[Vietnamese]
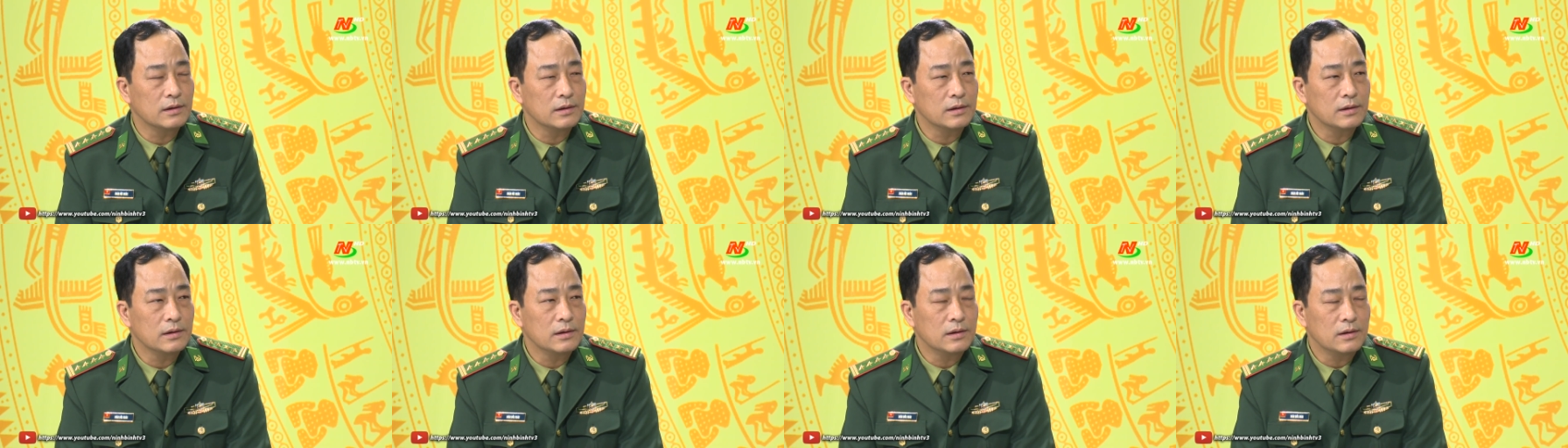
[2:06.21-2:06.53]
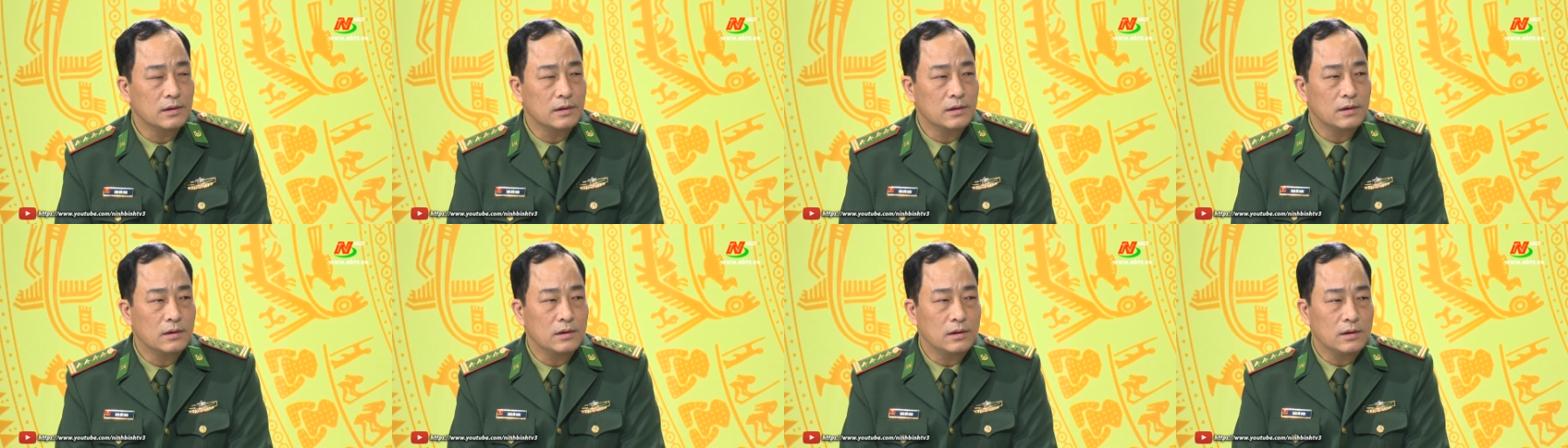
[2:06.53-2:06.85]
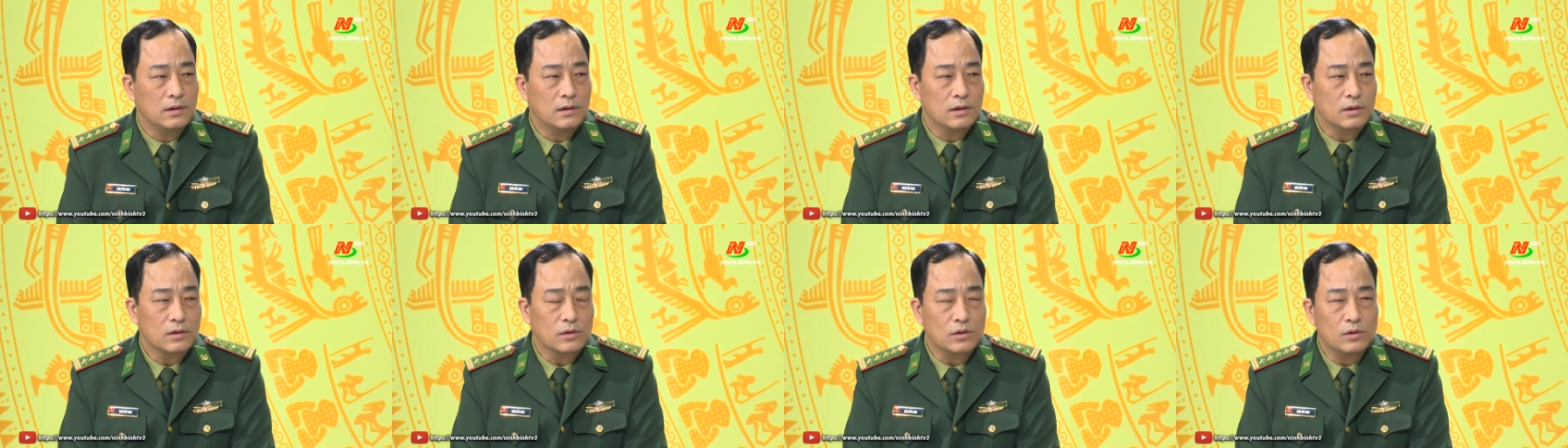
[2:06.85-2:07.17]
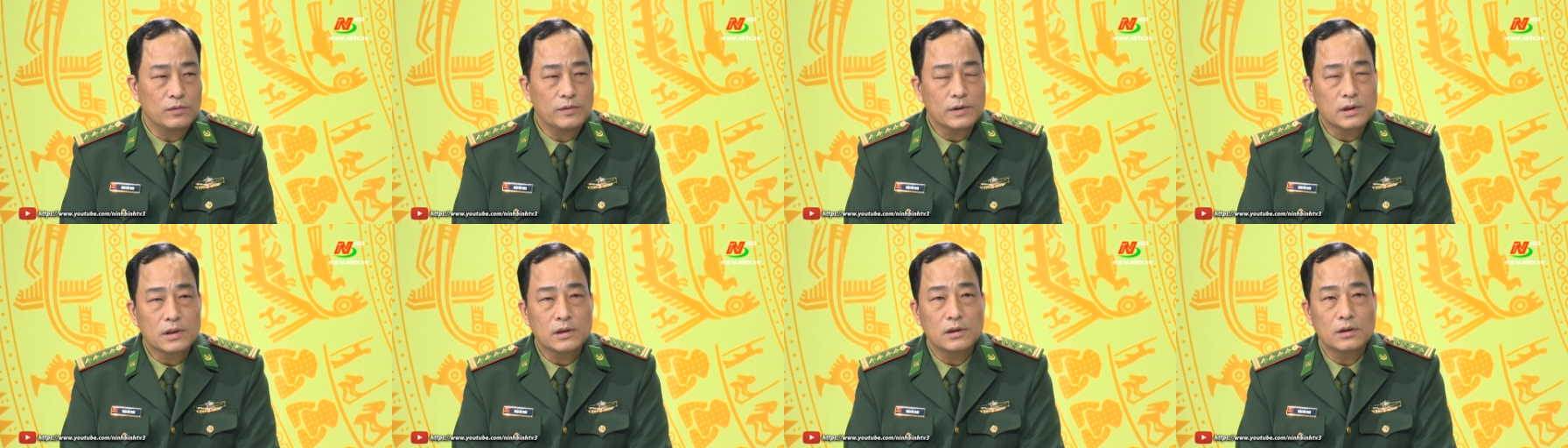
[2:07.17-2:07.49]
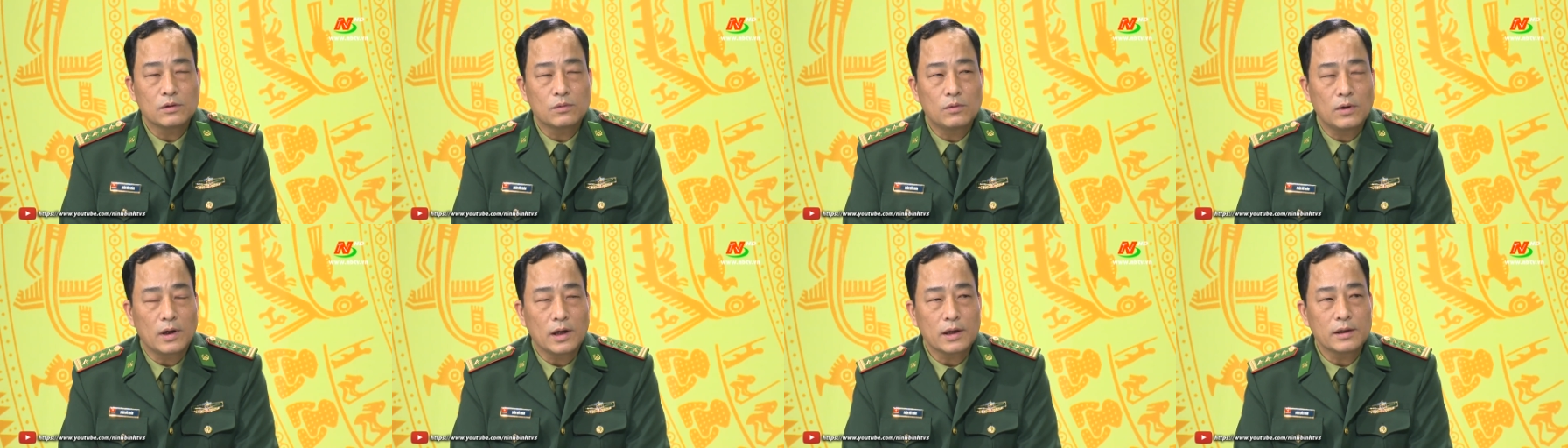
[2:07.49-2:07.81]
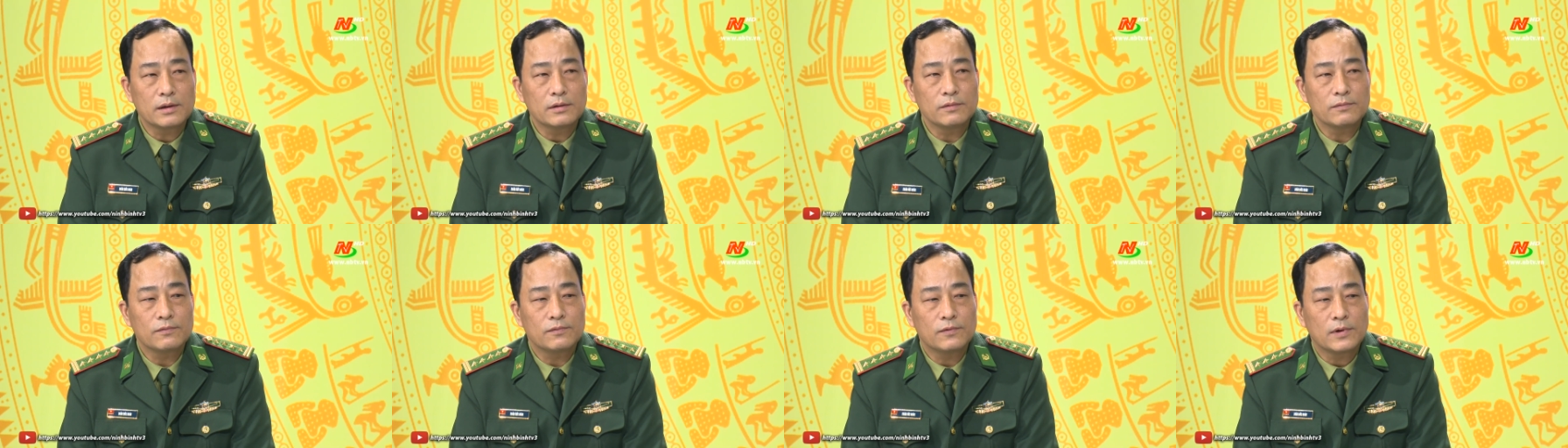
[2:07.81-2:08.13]
Dạ đối với cơ
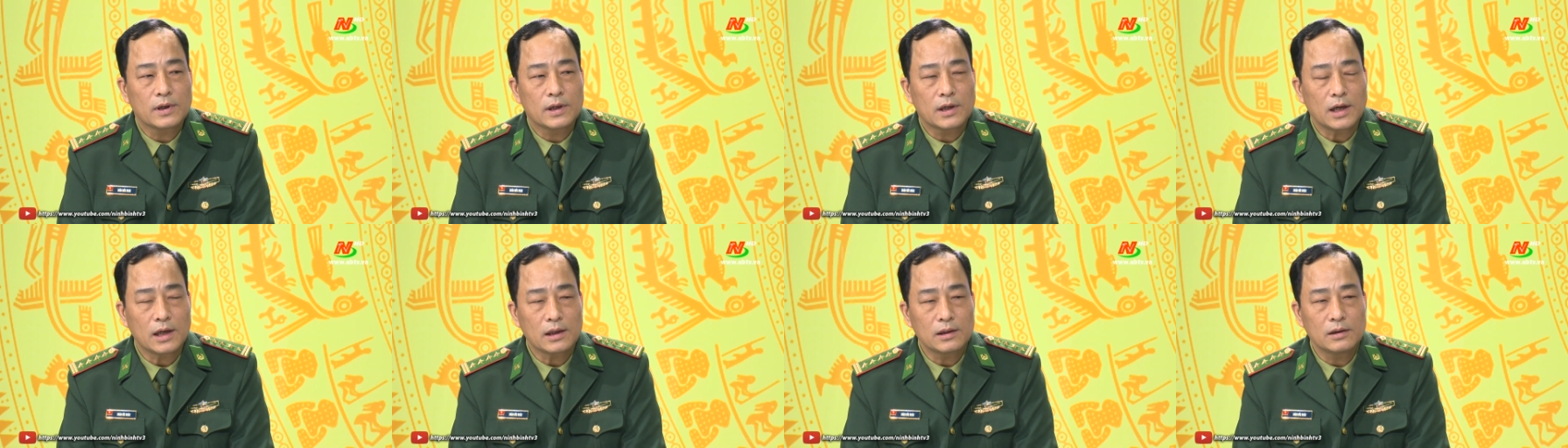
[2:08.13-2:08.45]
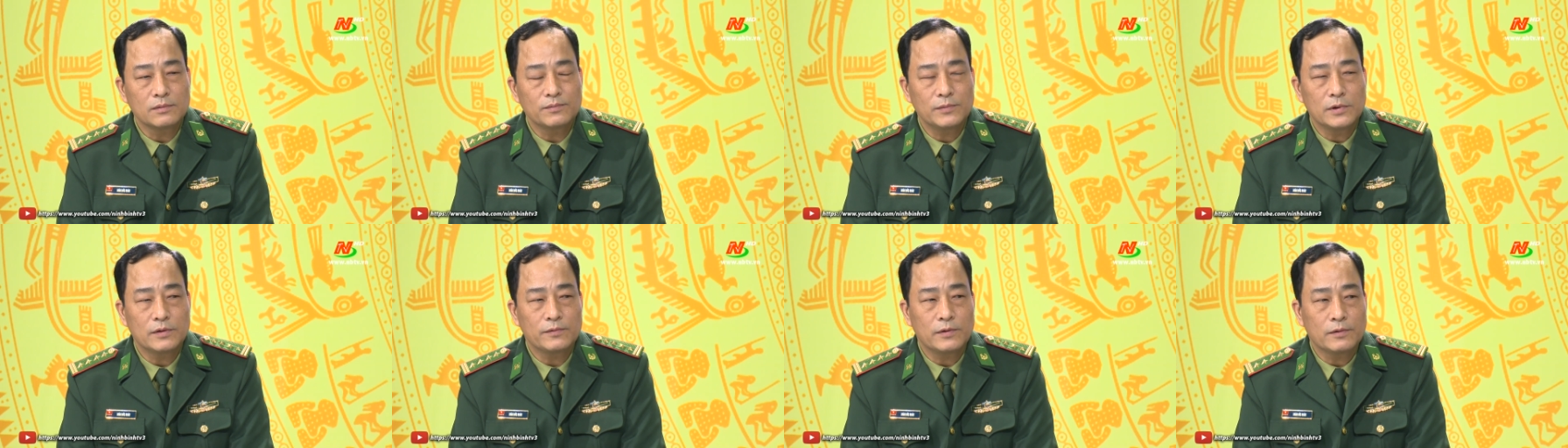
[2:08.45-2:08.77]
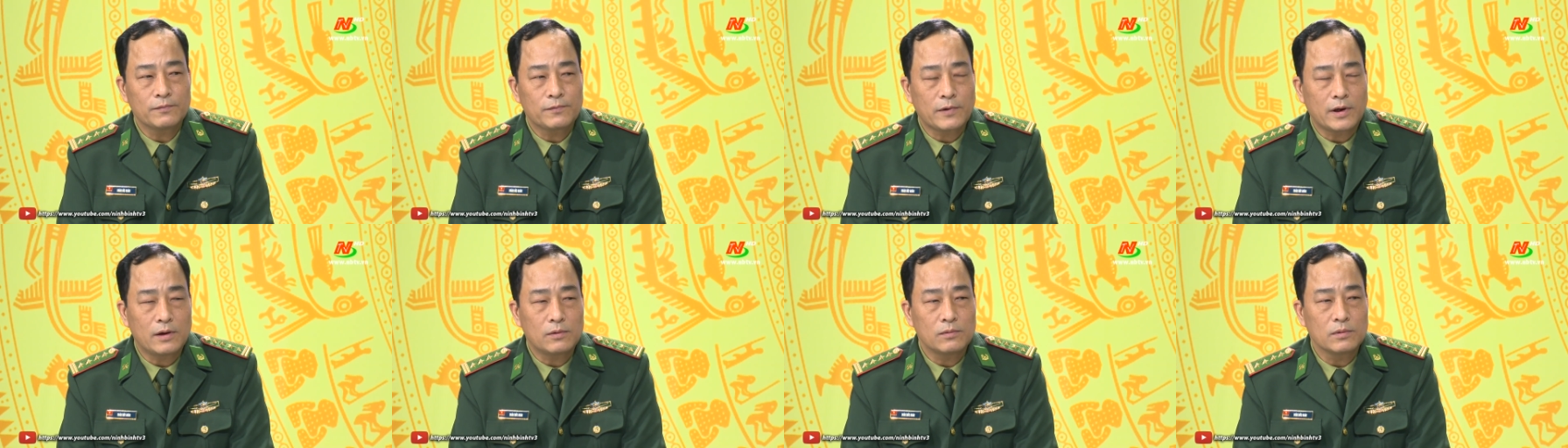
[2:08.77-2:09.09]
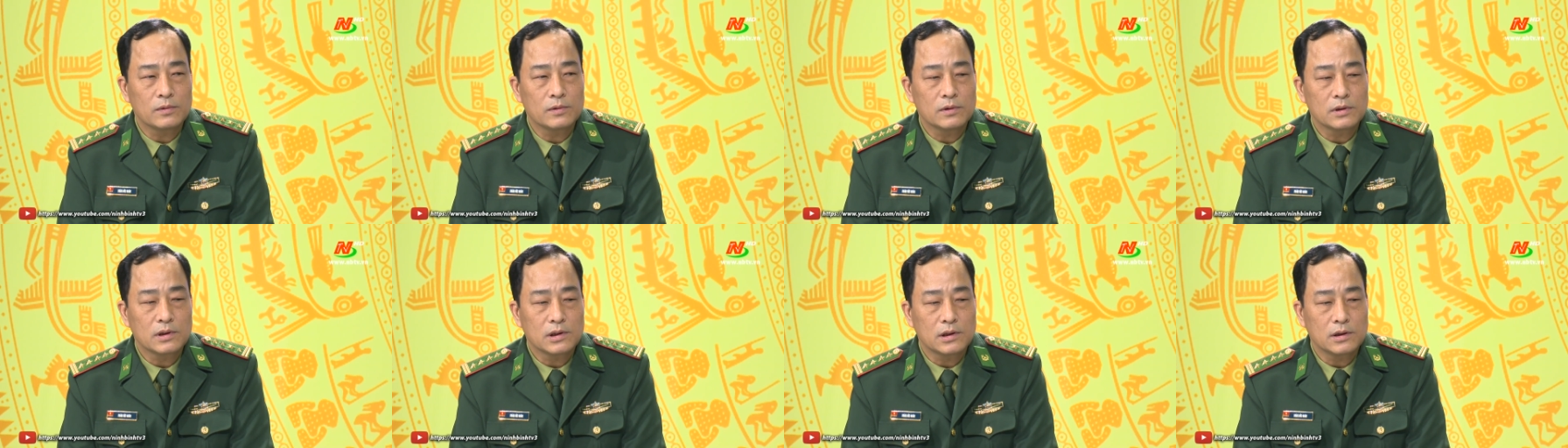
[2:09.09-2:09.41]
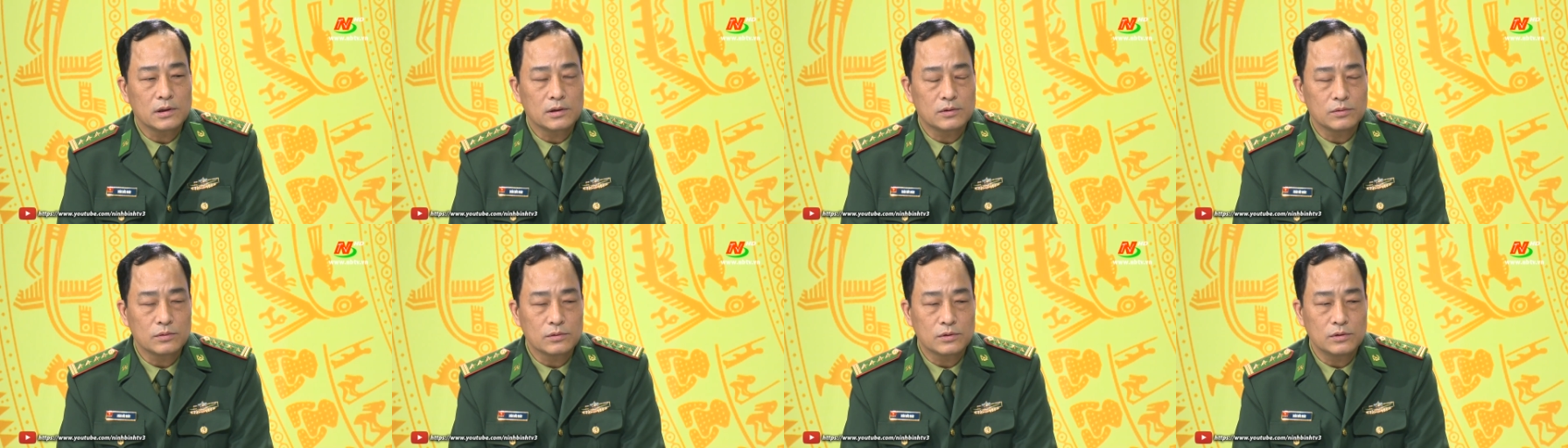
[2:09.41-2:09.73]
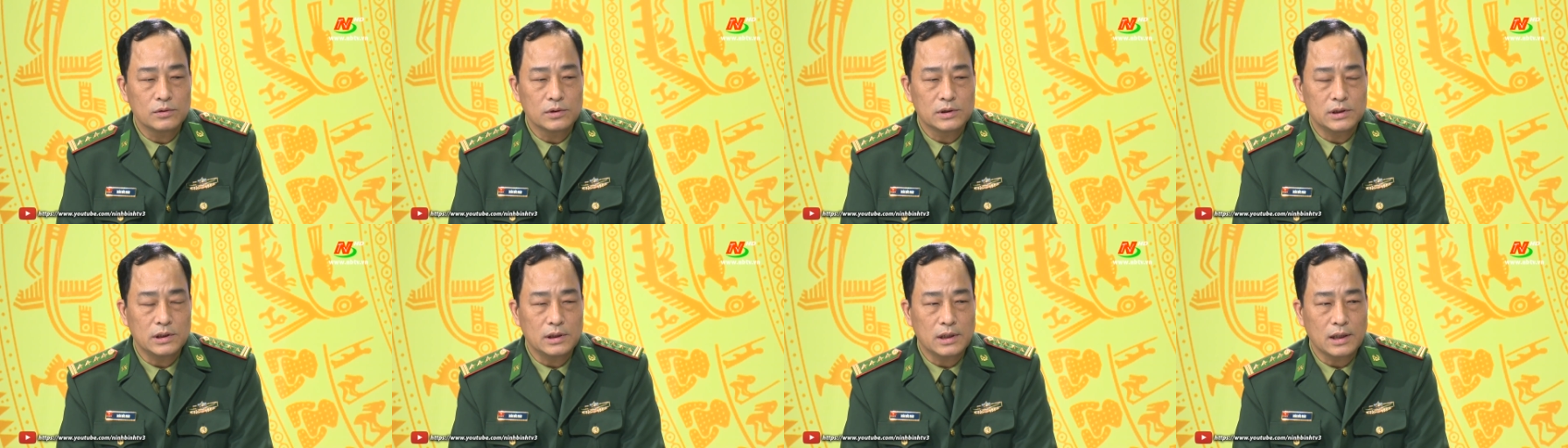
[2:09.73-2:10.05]
quan và các đơn vị biên phòng thì chúng
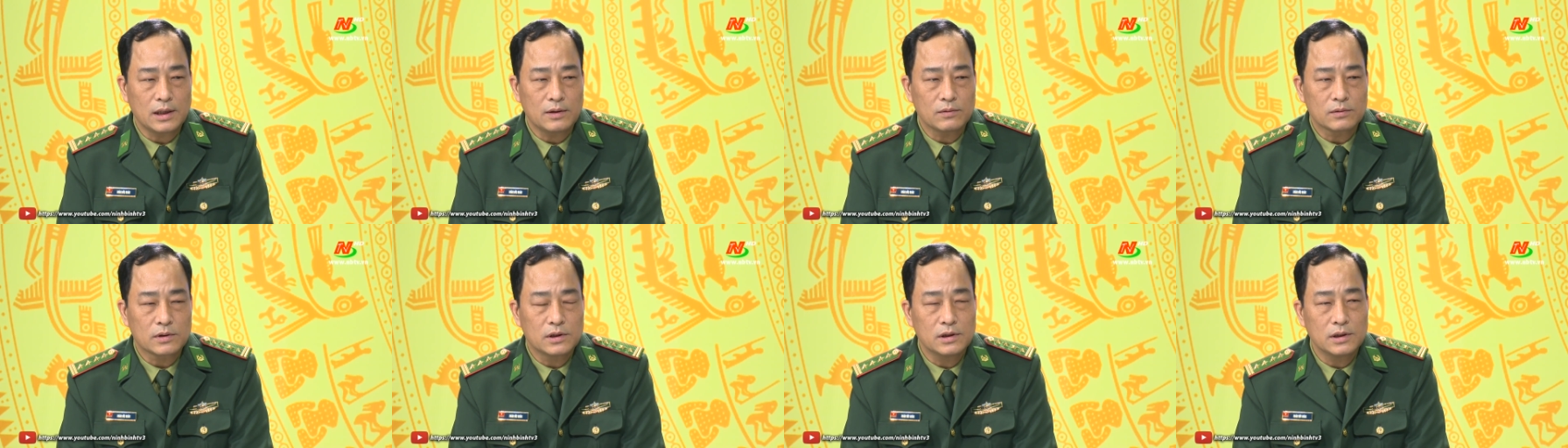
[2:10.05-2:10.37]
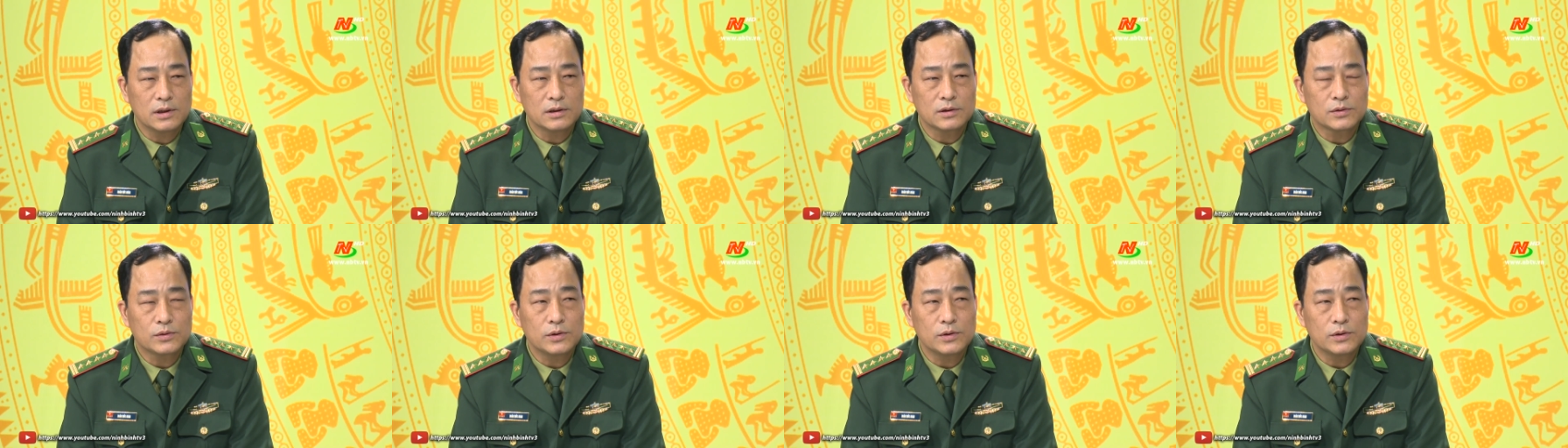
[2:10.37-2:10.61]
tôi chỉ đạo thường